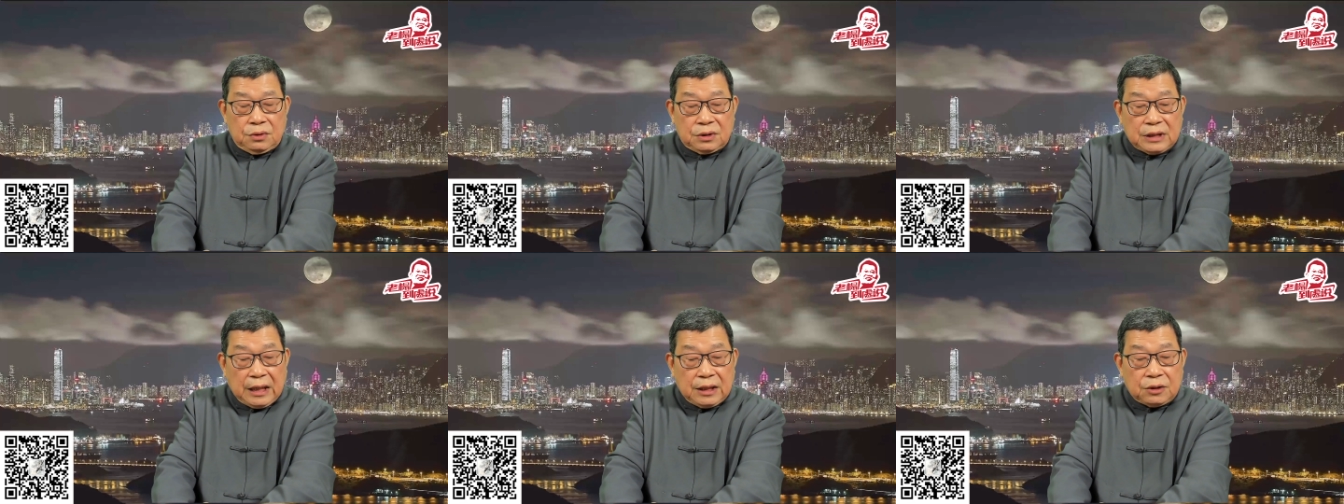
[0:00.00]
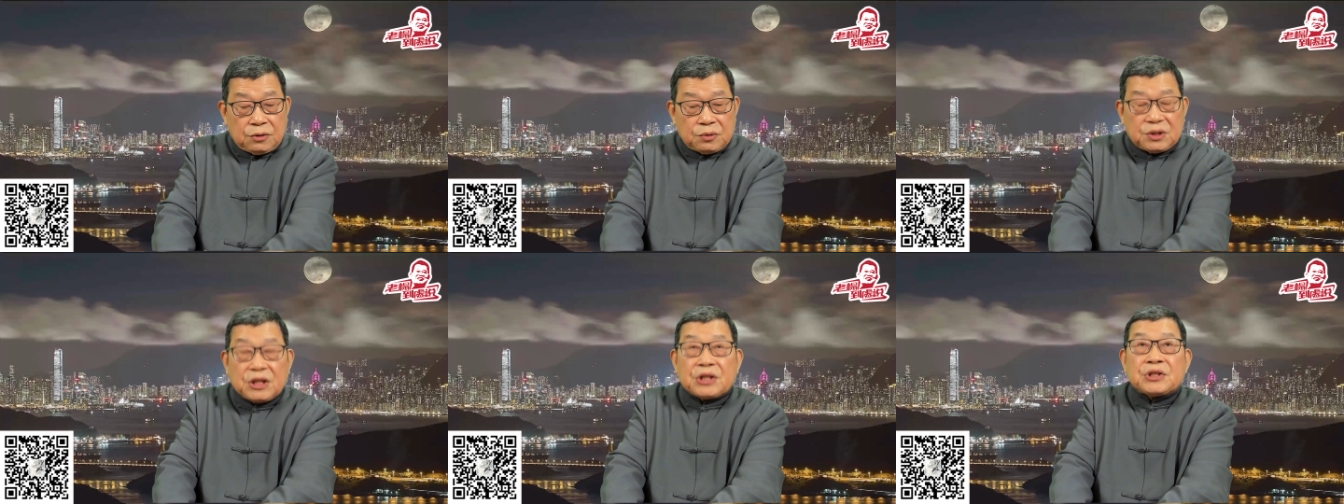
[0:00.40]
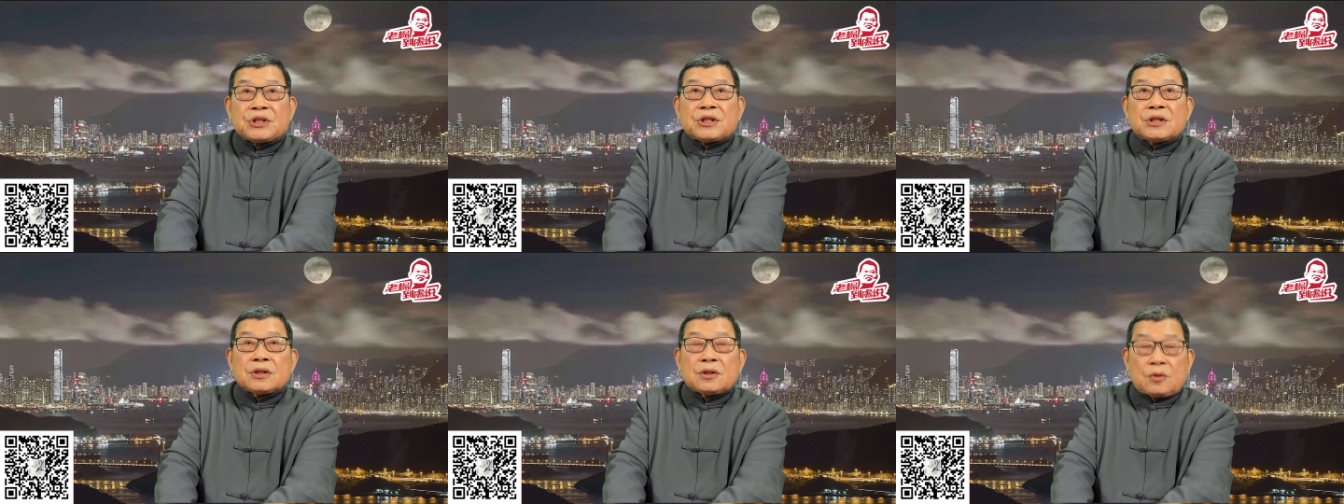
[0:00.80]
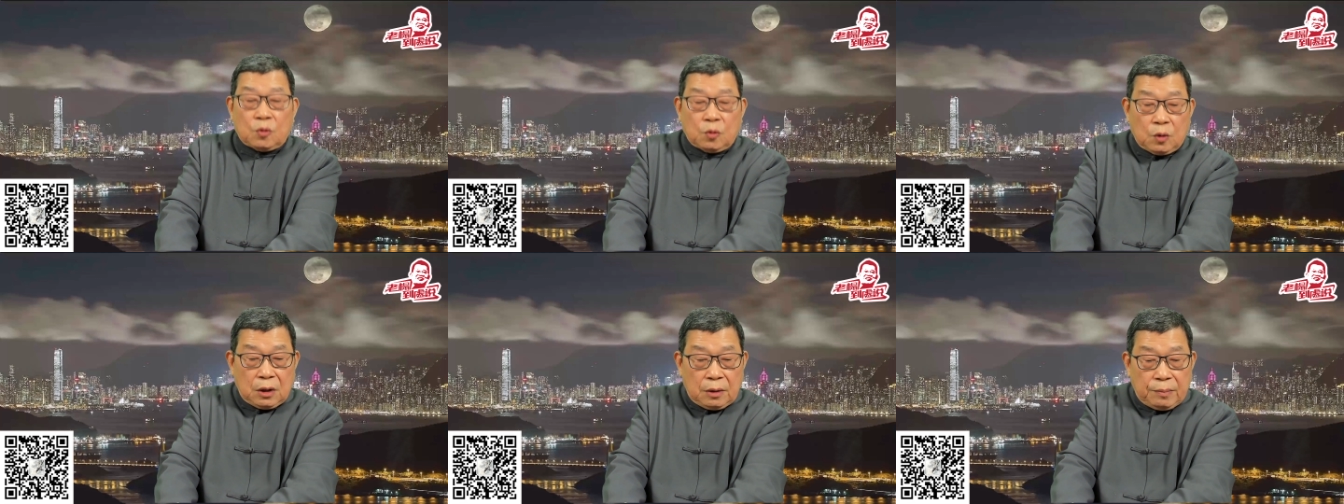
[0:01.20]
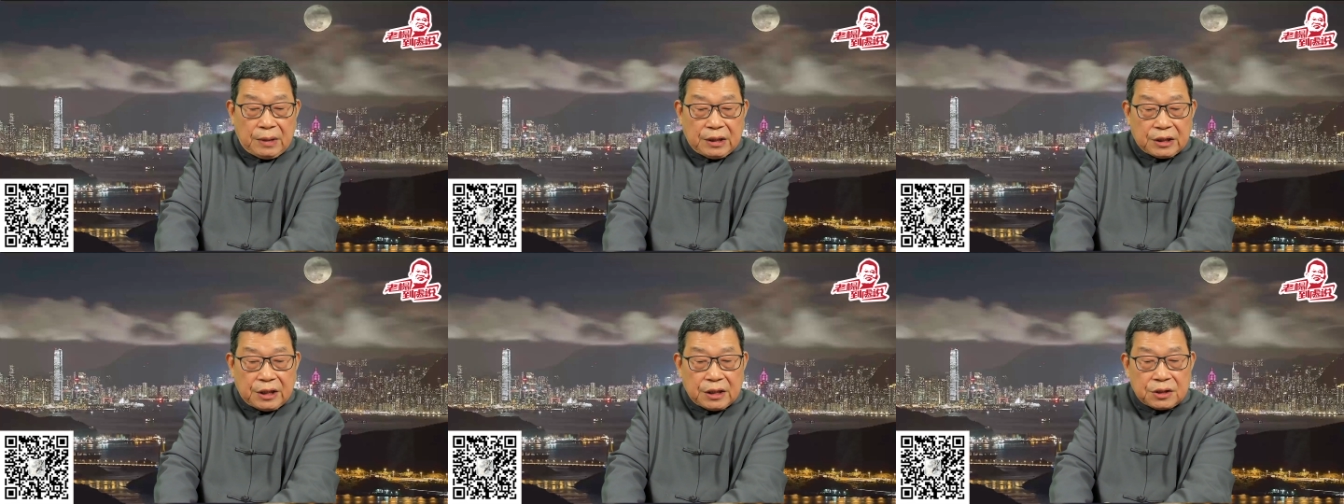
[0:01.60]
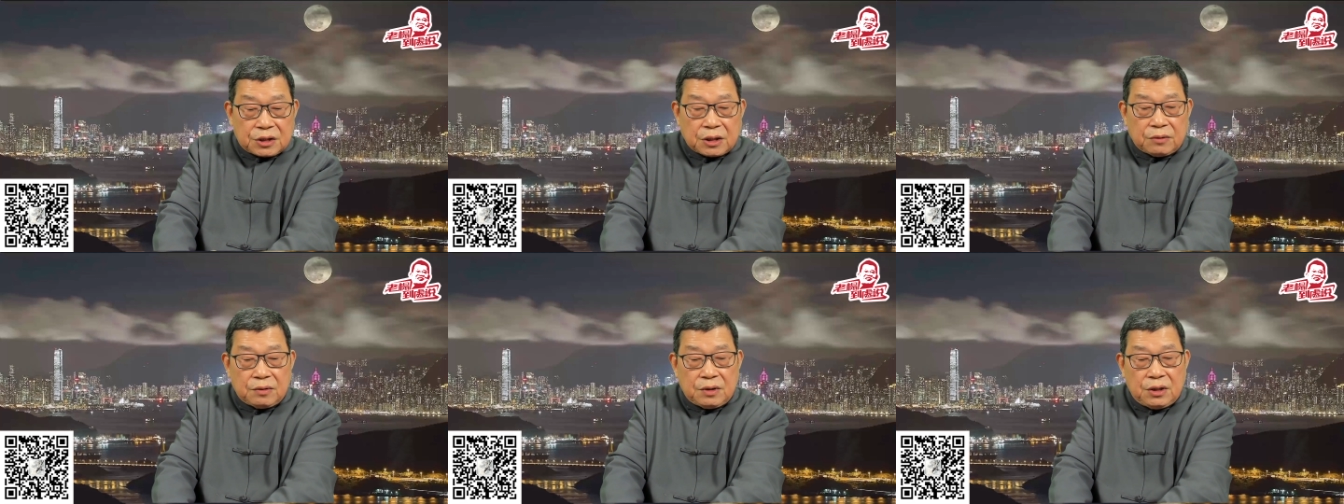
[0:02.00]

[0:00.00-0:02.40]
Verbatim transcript: 再度减持国美的零售。